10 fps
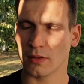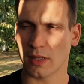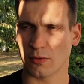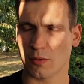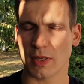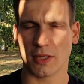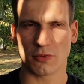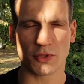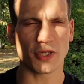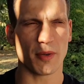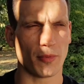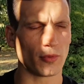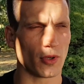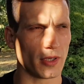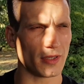a dokładnie to
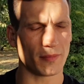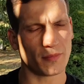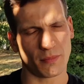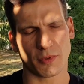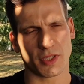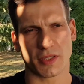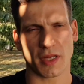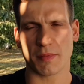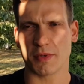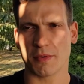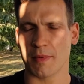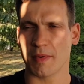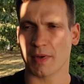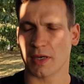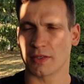3,5 tony, tam może z jakimiś
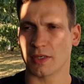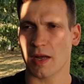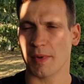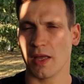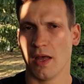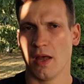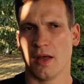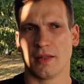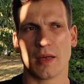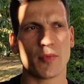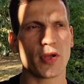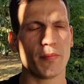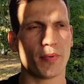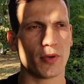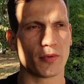małymi haczykami. Na
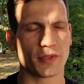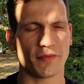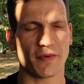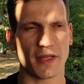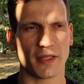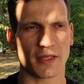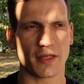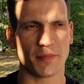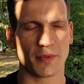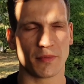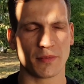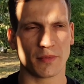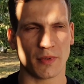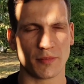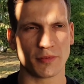moim polu, gdzie fajny taki
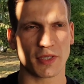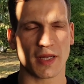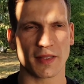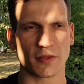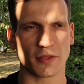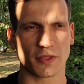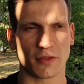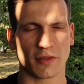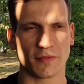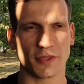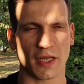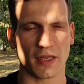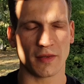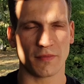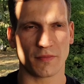był, on był za gęsto też trochę
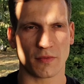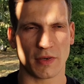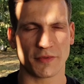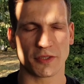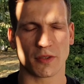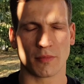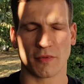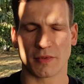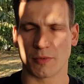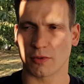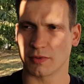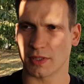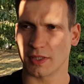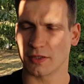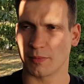wysiane, w ogóle wszystko było w tym roku za
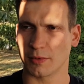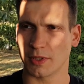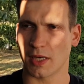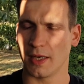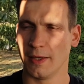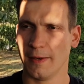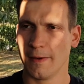gęsto posiane.